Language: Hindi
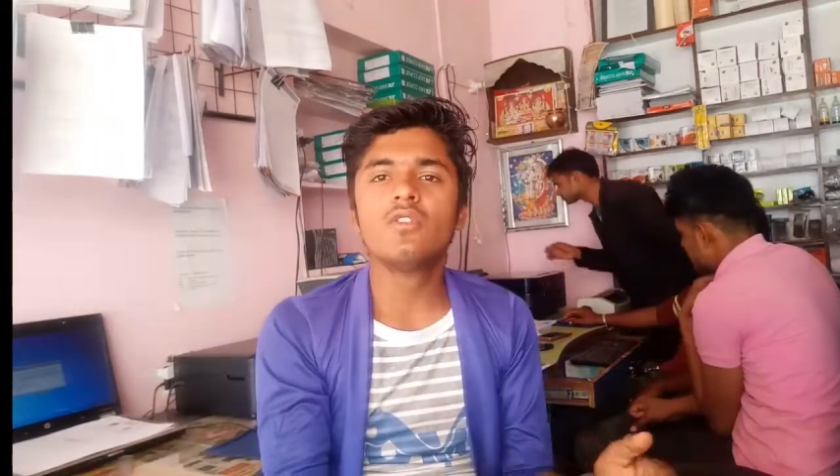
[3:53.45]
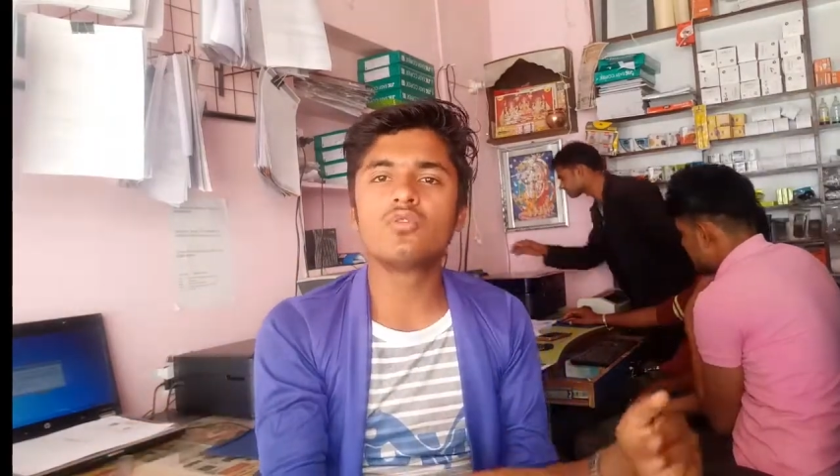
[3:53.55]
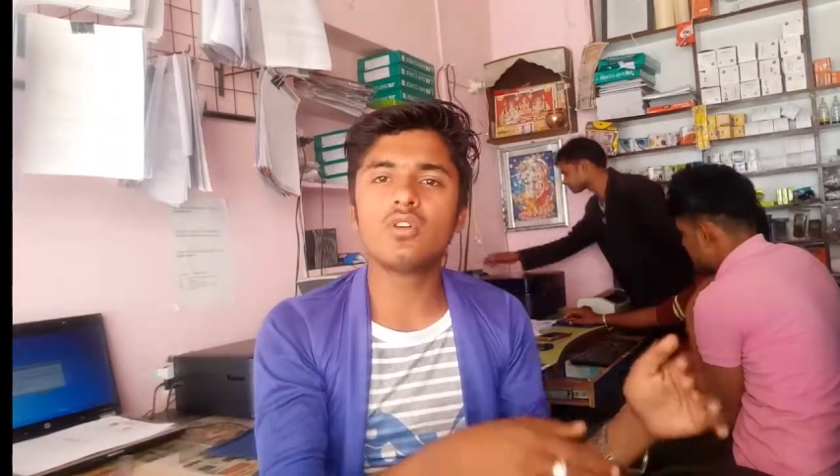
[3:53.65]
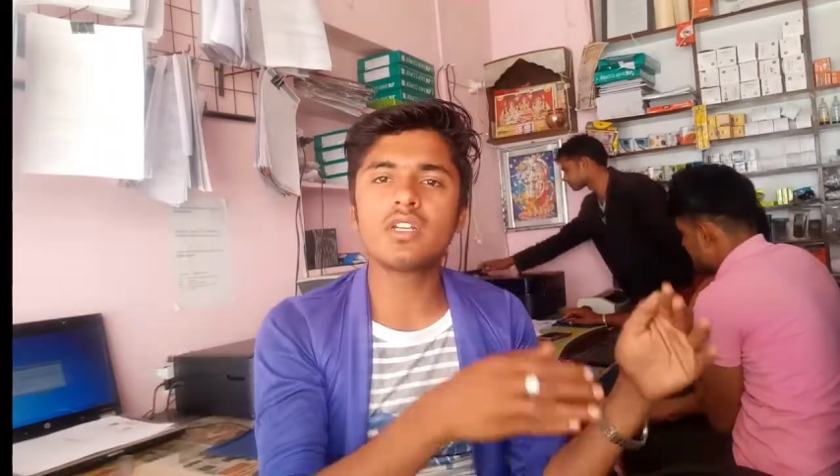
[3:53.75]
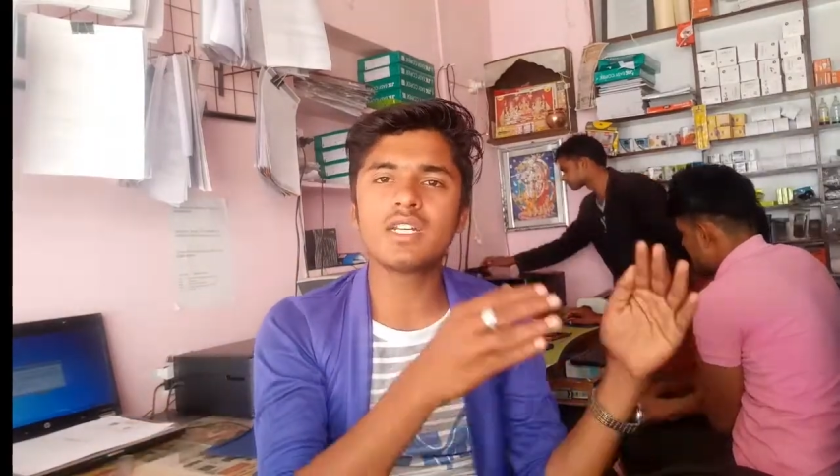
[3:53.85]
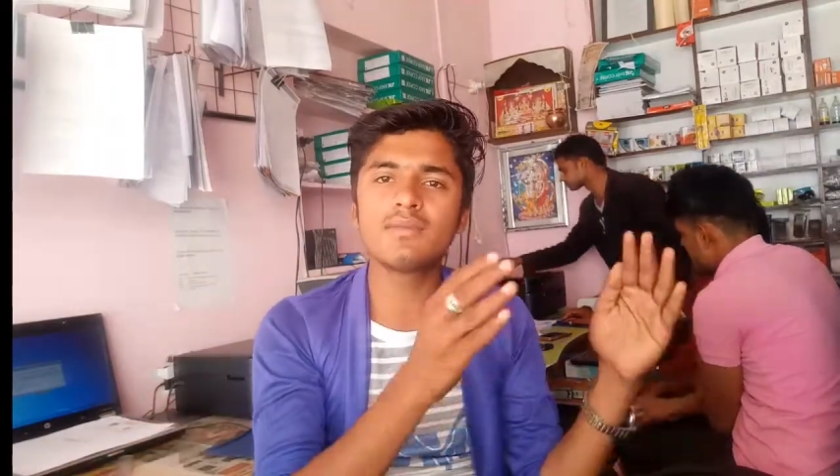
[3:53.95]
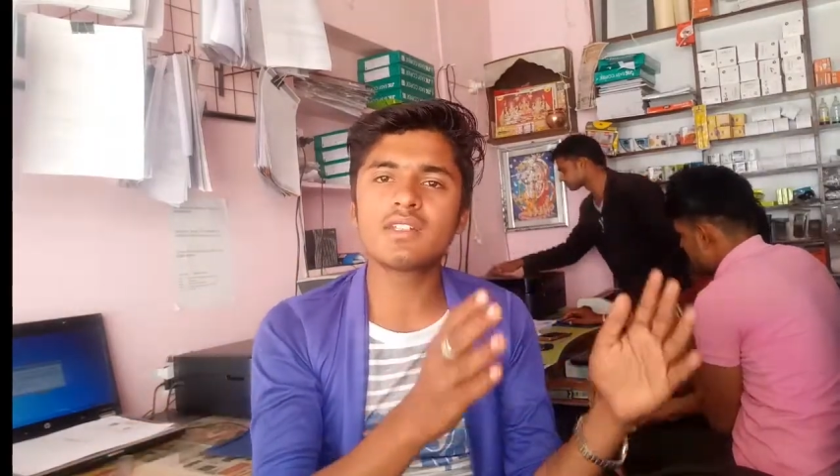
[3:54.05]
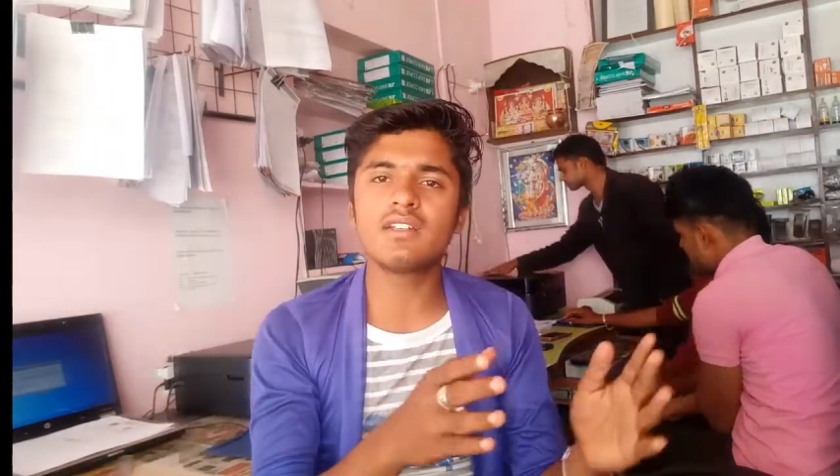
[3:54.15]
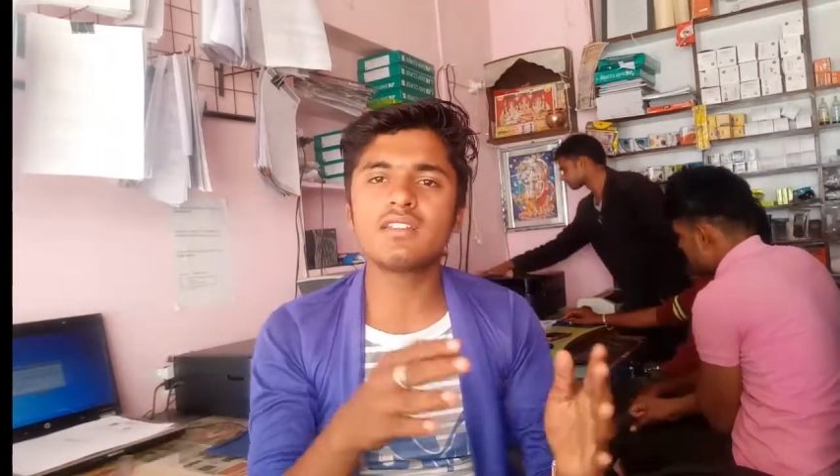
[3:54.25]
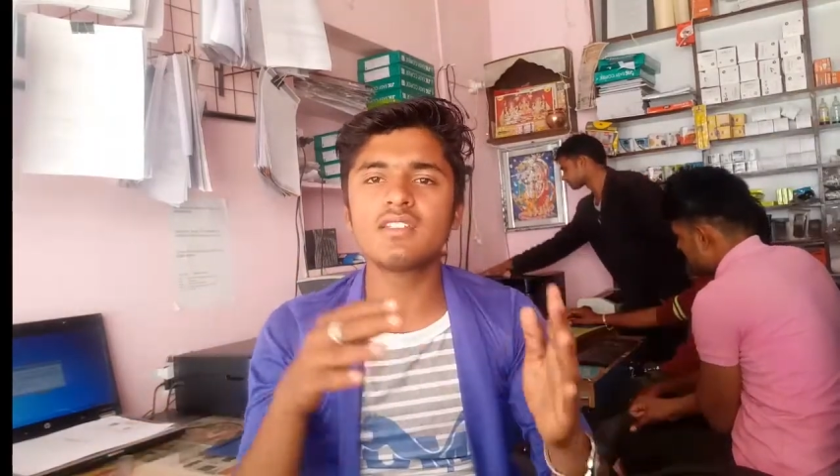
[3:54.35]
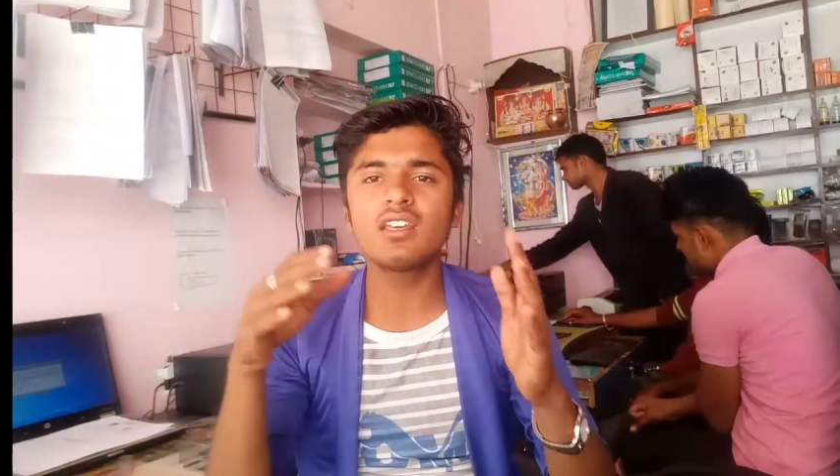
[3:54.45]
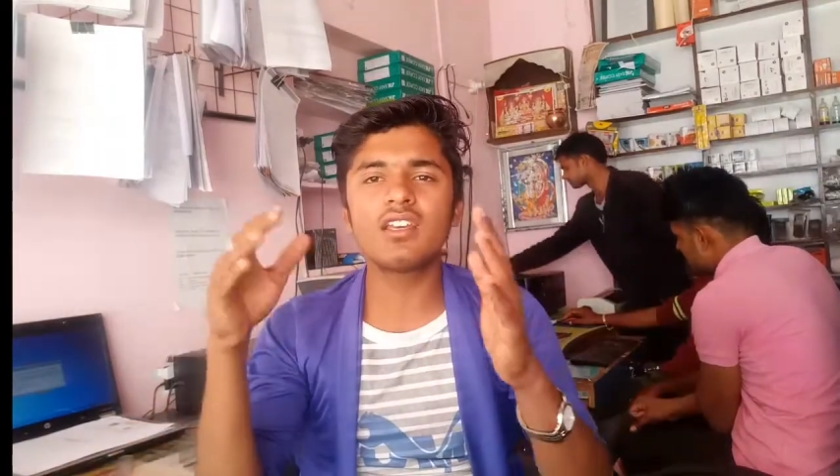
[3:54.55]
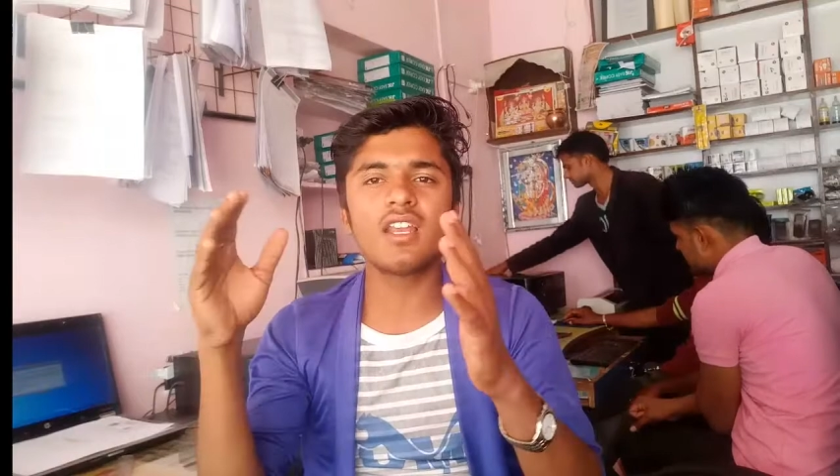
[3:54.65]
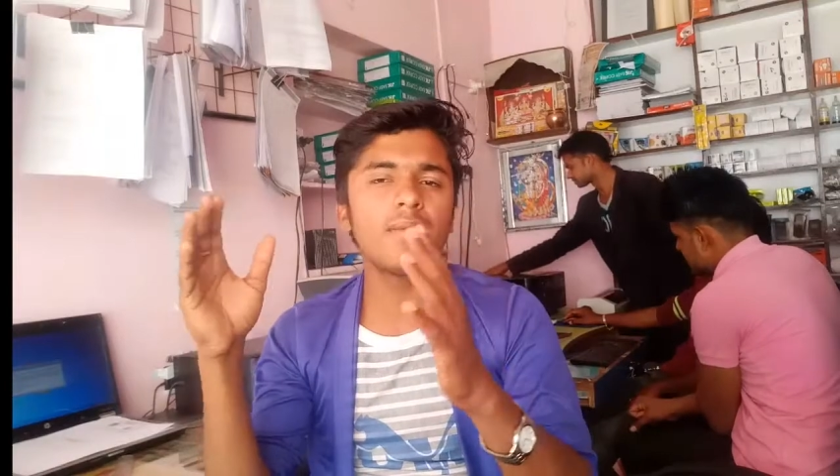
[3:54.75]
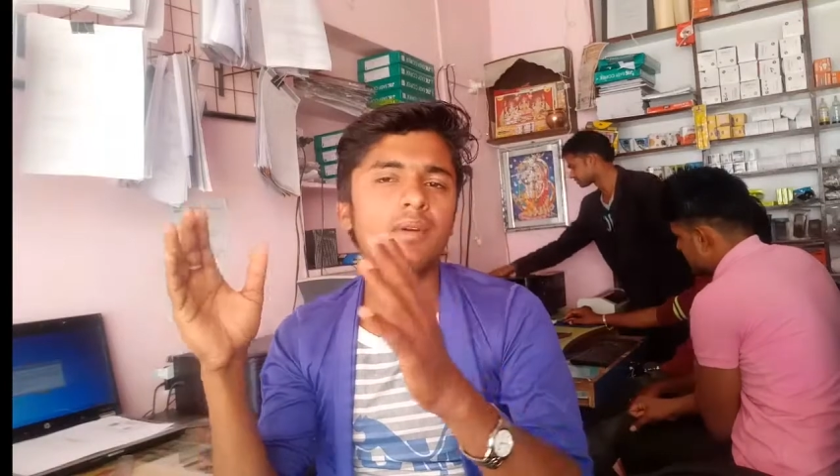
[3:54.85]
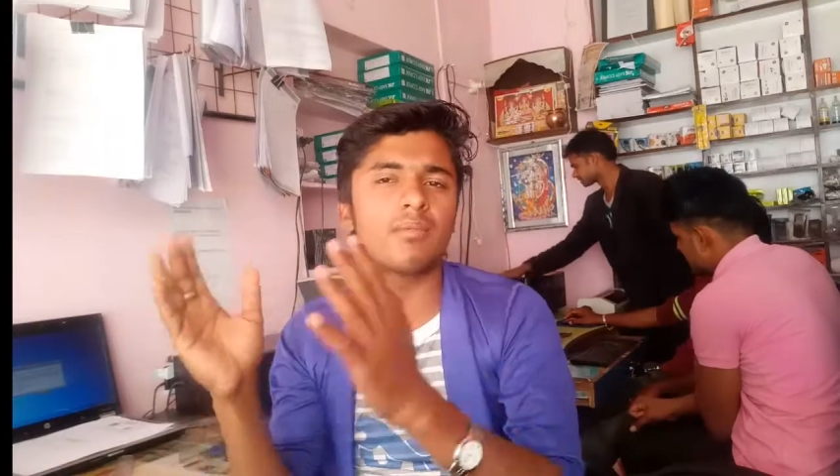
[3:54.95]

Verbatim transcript: जो है टर्म्स कंडीशन के खिलाफ